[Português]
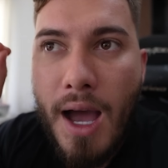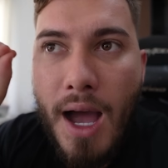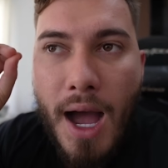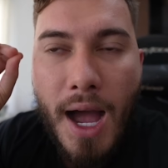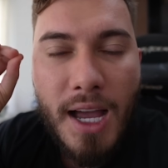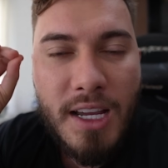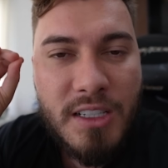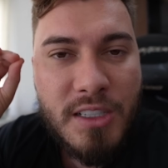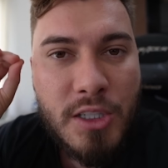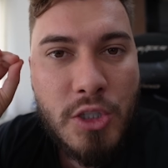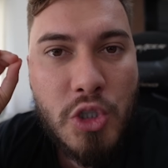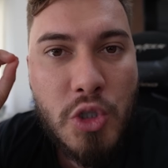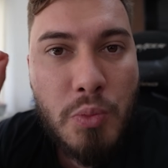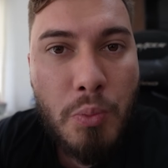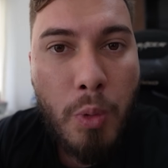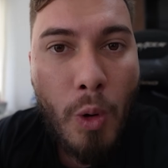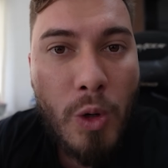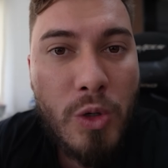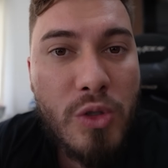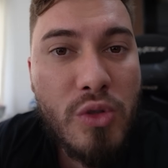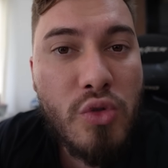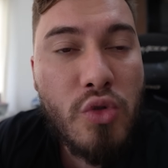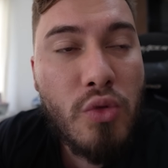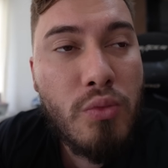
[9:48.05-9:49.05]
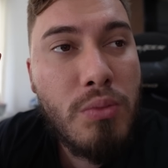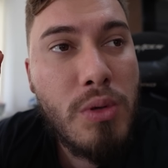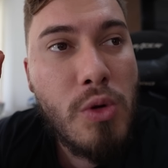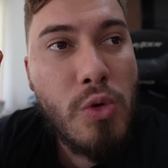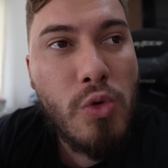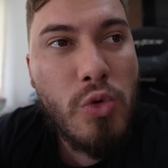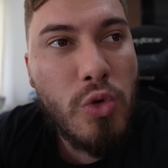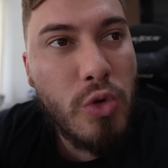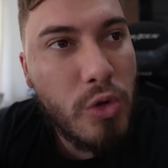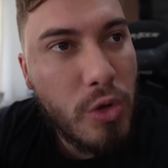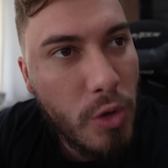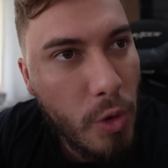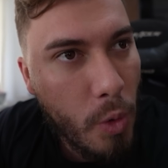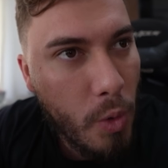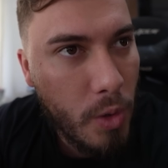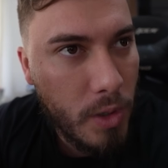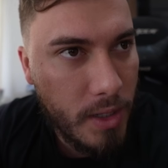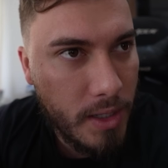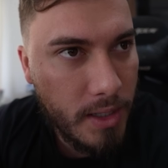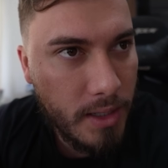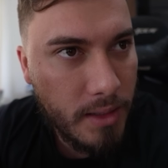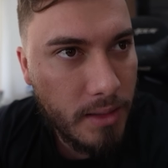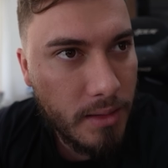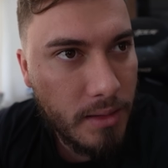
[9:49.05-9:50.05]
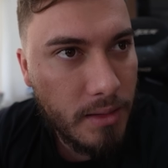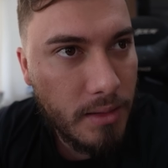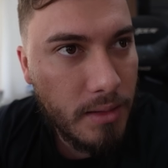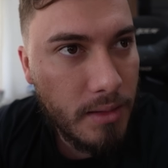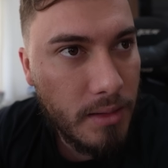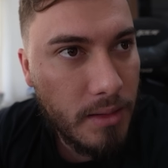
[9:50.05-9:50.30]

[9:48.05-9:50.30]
a gente pode subir o drone.